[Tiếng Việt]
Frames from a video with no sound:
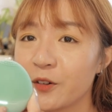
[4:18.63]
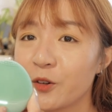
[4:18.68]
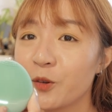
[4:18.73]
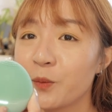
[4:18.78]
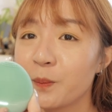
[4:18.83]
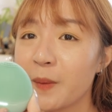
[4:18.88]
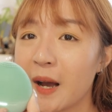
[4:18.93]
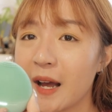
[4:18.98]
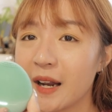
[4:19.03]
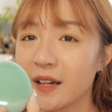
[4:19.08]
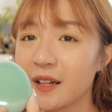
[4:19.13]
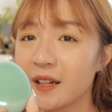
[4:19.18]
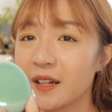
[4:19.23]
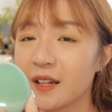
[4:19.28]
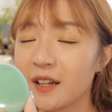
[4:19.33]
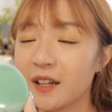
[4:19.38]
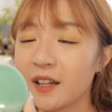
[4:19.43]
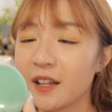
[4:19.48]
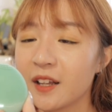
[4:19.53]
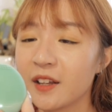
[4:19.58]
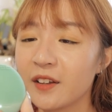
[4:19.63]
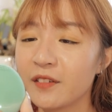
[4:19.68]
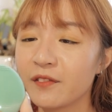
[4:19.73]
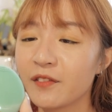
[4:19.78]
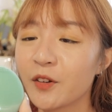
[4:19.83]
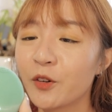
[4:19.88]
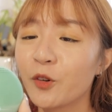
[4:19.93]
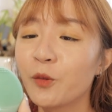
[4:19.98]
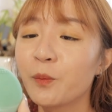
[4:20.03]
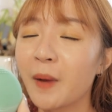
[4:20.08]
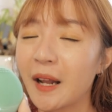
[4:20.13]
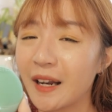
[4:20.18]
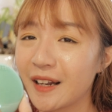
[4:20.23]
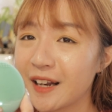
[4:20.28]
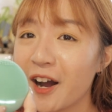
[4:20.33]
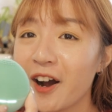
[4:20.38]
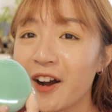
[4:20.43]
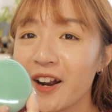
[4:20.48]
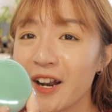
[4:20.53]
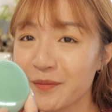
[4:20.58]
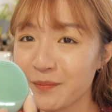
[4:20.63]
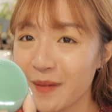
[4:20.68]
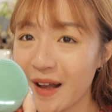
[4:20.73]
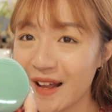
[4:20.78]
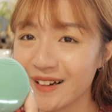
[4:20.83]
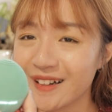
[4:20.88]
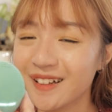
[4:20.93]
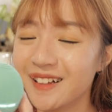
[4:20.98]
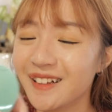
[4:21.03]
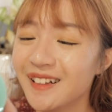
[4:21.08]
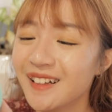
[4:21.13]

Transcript: rung mạnh và rung mạnh ơi là mạnh.